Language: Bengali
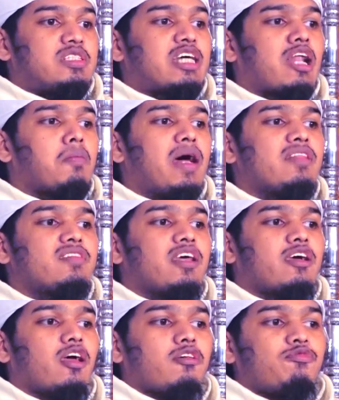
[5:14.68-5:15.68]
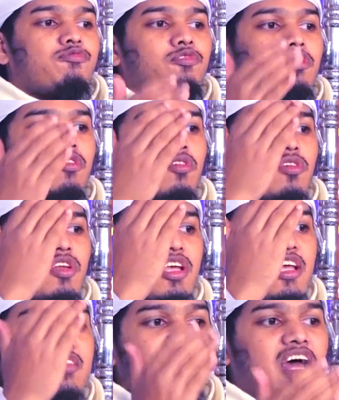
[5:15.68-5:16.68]
জার্মান থেকে
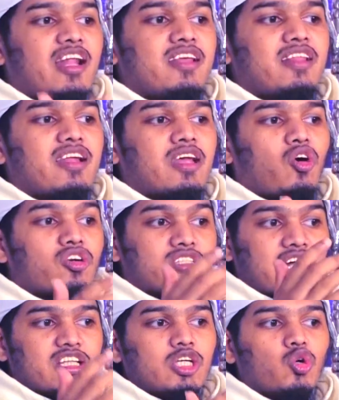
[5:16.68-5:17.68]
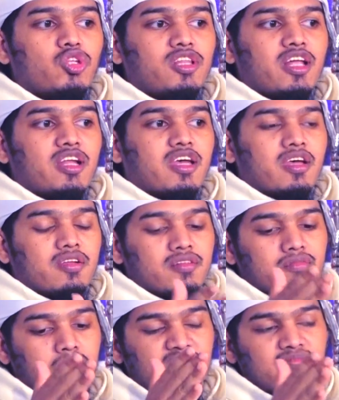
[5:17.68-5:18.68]
ইসরায়েলিদেরকে অর্থাৎ ইহুদিদেরকে
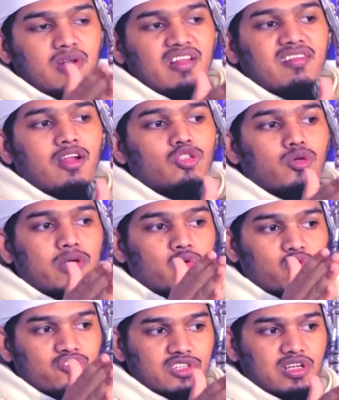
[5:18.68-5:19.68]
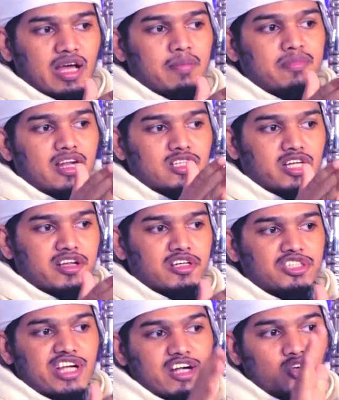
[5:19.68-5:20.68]
বিসমিল্লা সারা জবাই করছে আপনারা জানেন
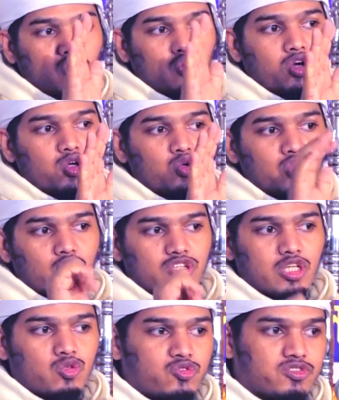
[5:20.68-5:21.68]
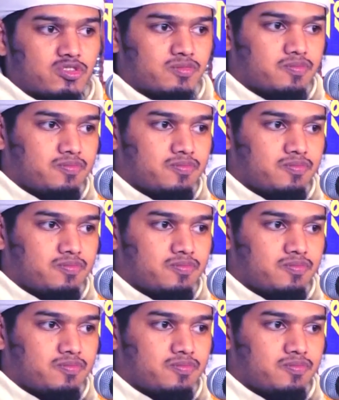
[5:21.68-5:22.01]
ষাট লক্ষ ইহুদি হত্যা করছে